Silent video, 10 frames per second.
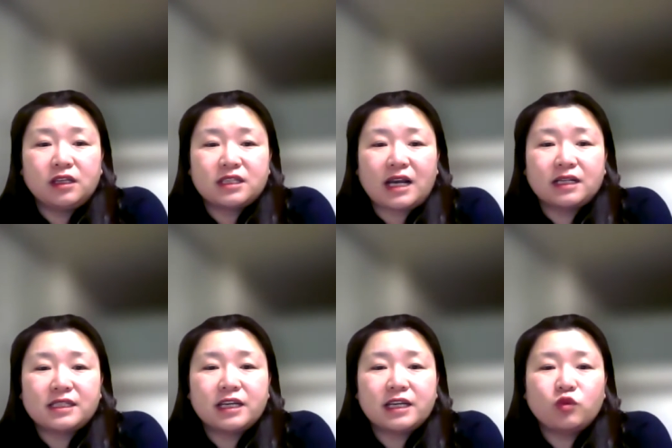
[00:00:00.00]

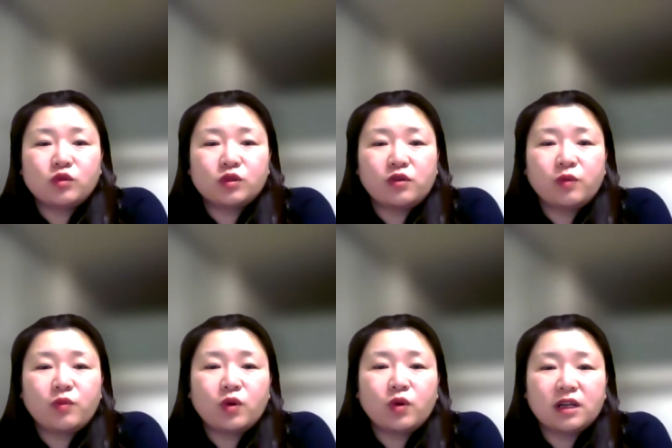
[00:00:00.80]
장자의 몫을
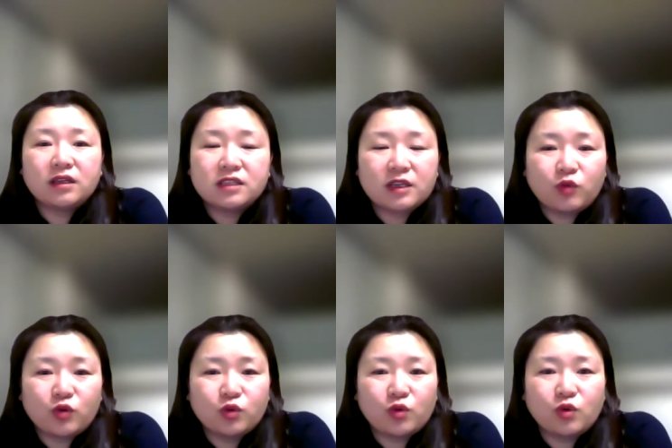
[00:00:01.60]
회복하라는
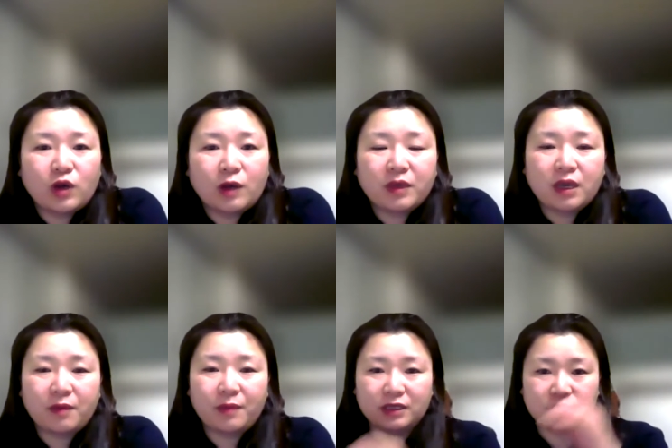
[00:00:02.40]
제목으로 함께
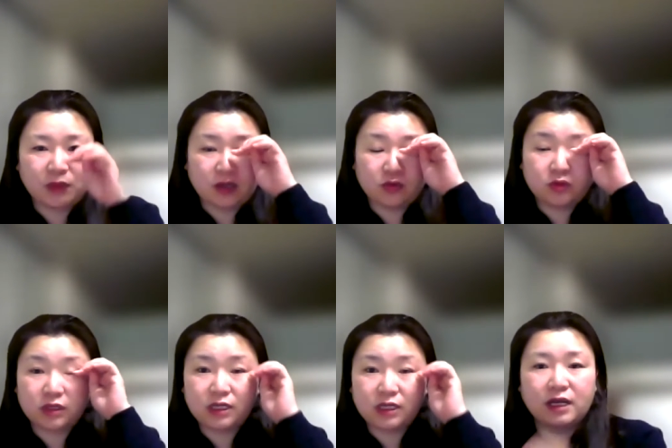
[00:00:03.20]
말씀 나누는
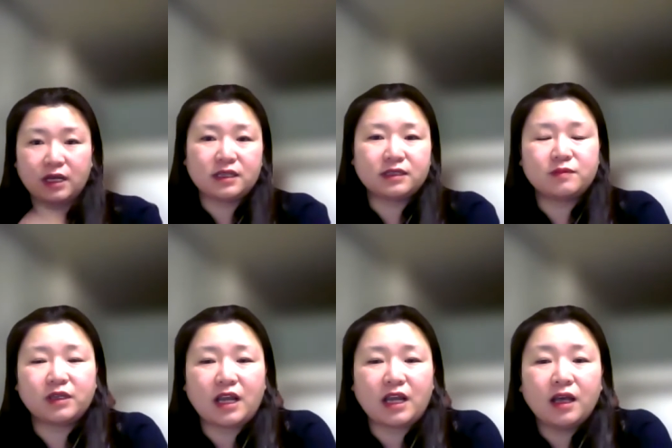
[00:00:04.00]
시간
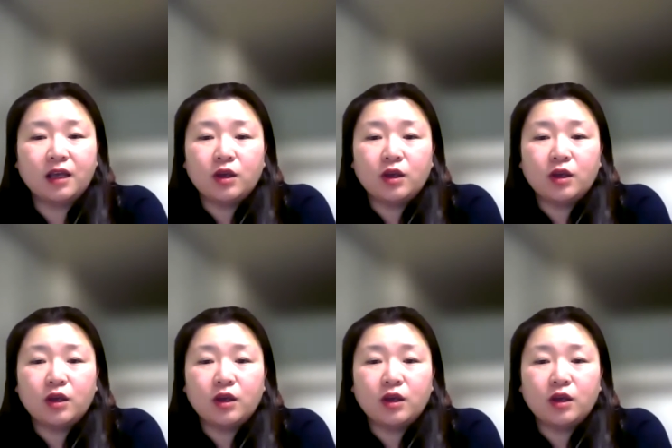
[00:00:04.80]
갖겠습니다.